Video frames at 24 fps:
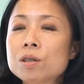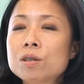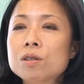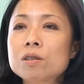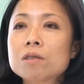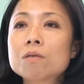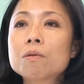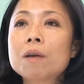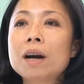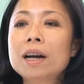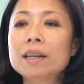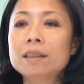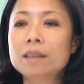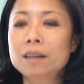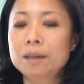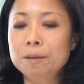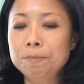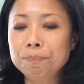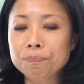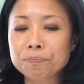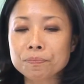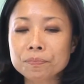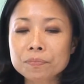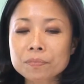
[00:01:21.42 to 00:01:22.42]
式之外呢，
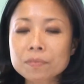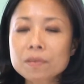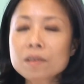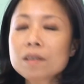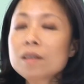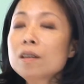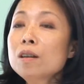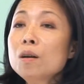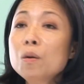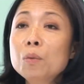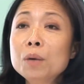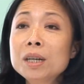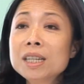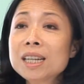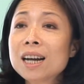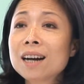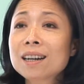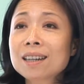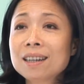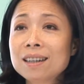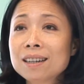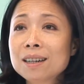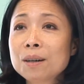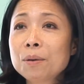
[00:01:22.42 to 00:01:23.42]
我也
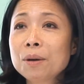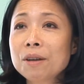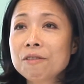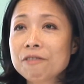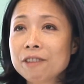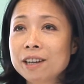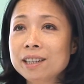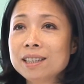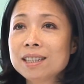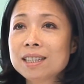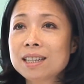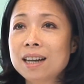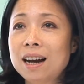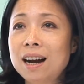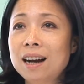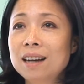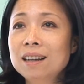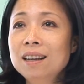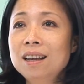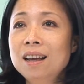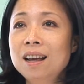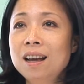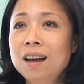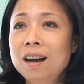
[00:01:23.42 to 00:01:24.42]
想跟各位分享。
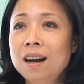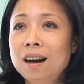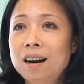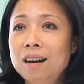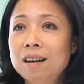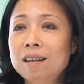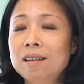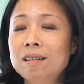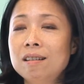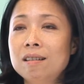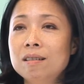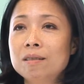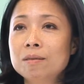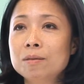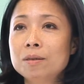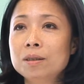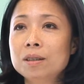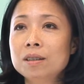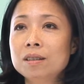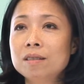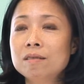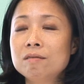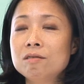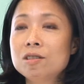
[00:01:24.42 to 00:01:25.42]
呃，
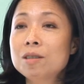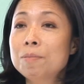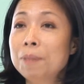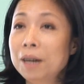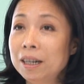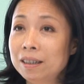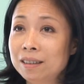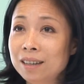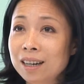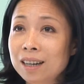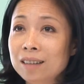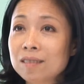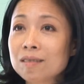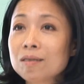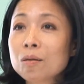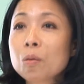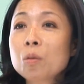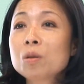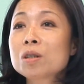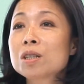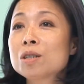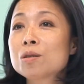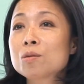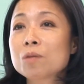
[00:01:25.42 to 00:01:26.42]
日本人
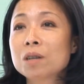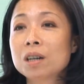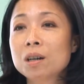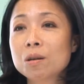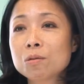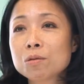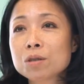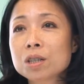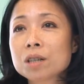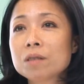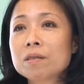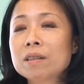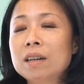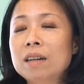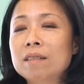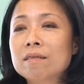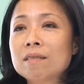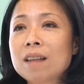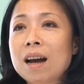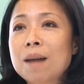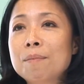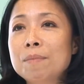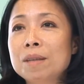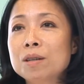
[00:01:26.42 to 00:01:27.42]
或者说欧洲人，
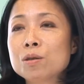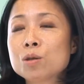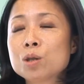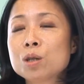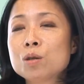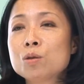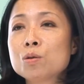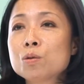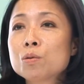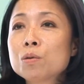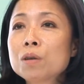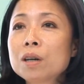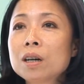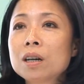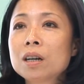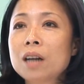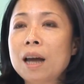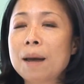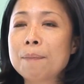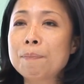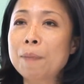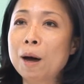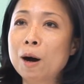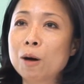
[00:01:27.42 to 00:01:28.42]
他们是如何
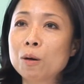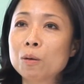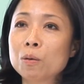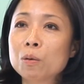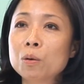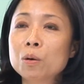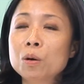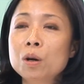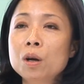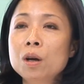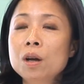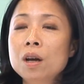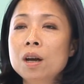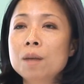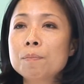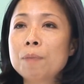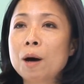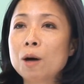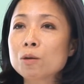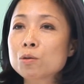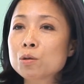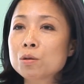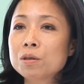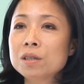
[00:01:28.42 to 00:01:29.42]
来保
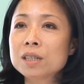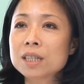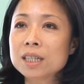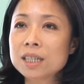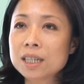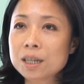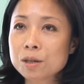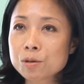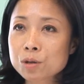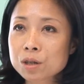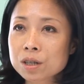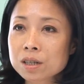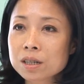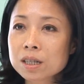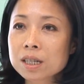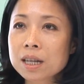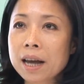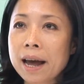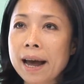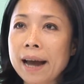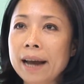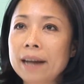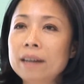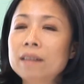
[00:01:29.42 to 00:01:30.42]
保存这些食
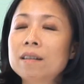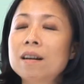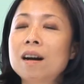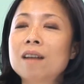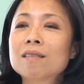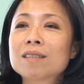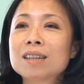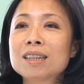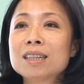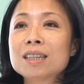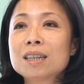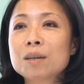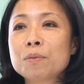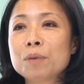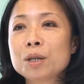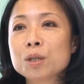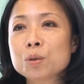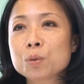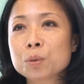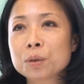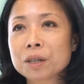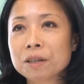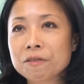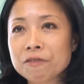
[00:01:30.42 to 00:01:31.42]
材，然后跟各位
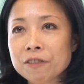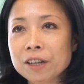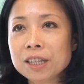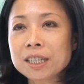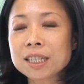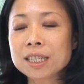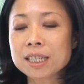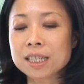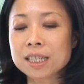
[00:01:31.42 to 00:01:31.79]
做个分